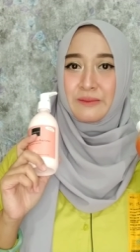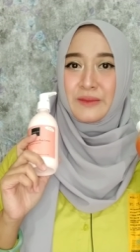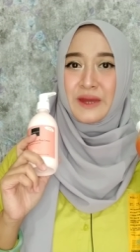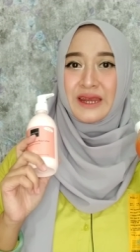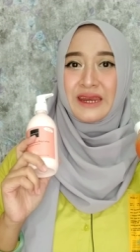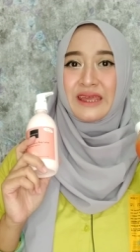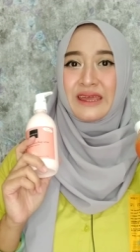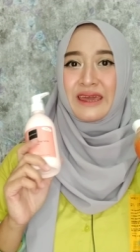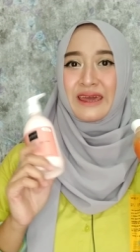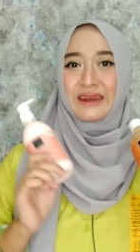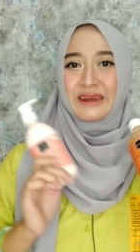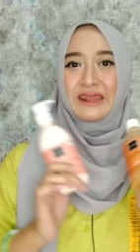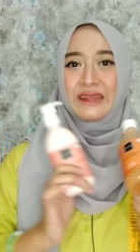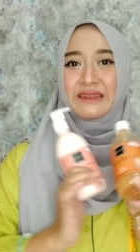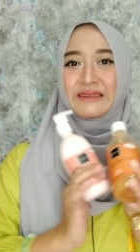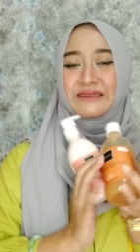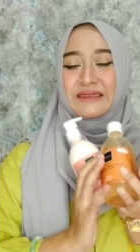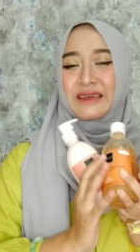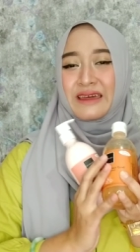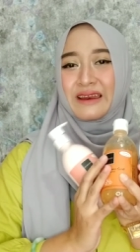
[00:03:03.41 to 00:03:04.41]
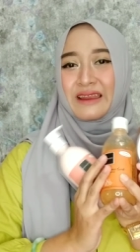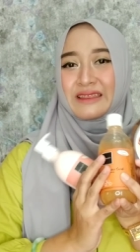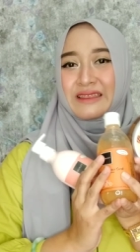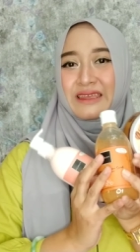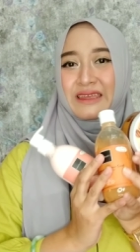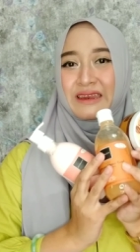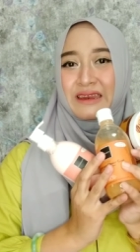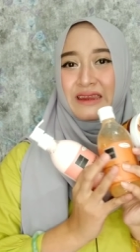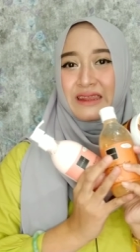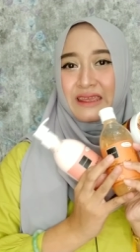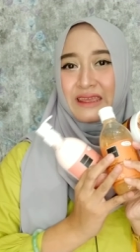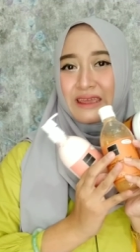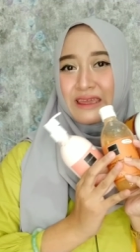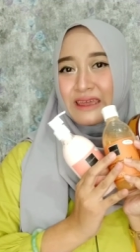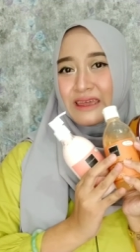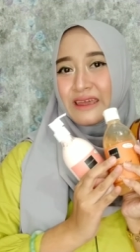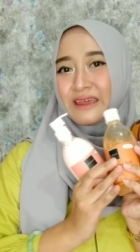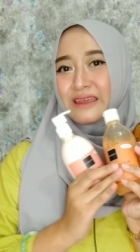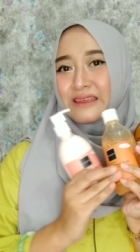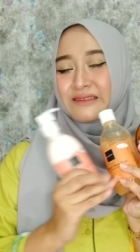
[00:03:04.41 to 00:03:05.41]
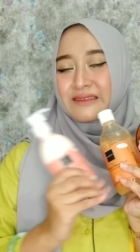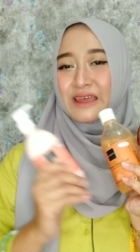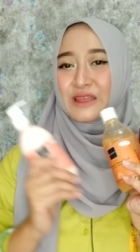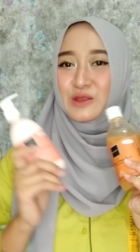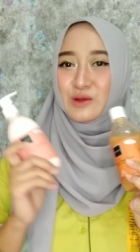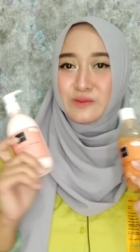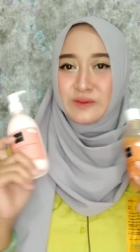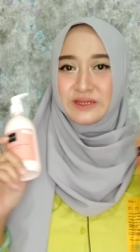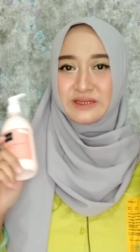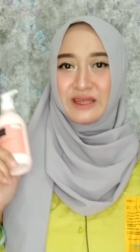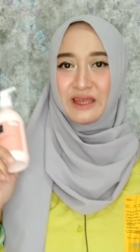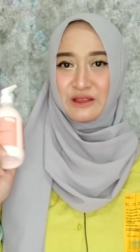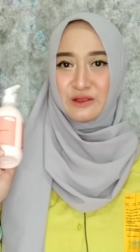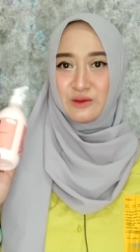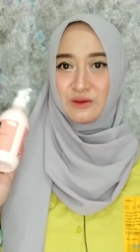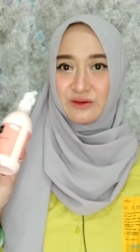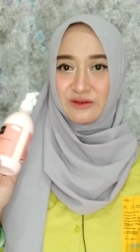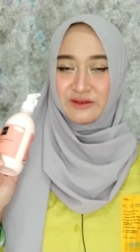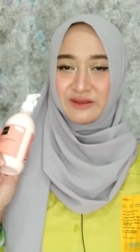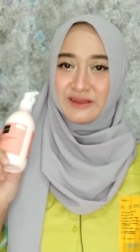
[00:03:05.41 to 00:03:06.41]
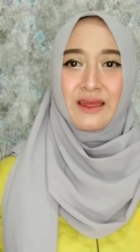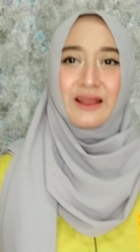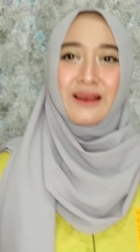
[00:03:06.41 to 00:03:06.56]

body care dari Scarlett ini satu persatu.